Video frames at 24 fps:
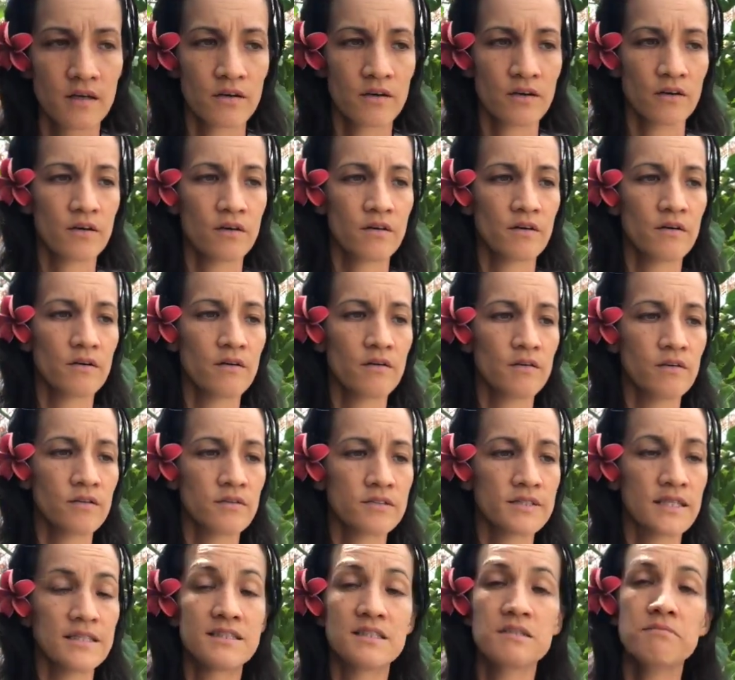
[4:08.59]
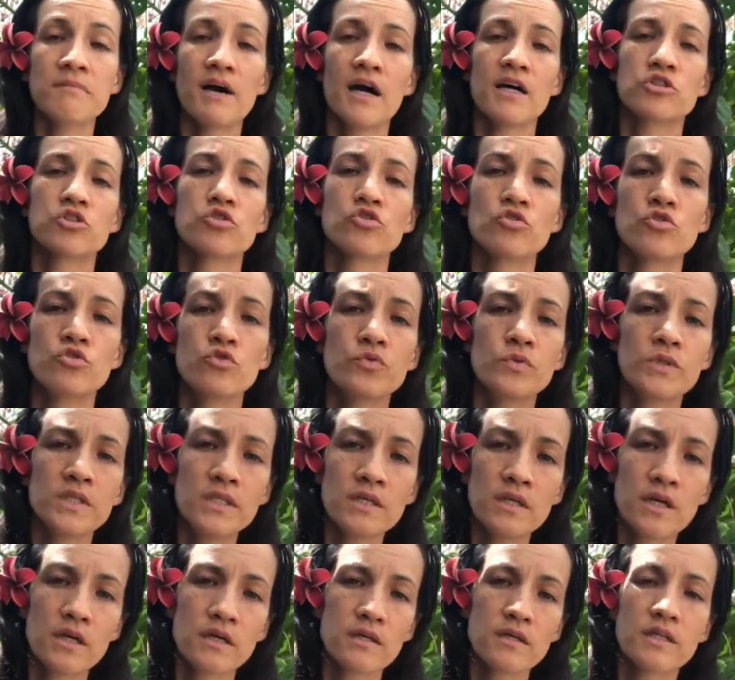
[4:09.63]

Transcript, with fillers: euh, cette image de lui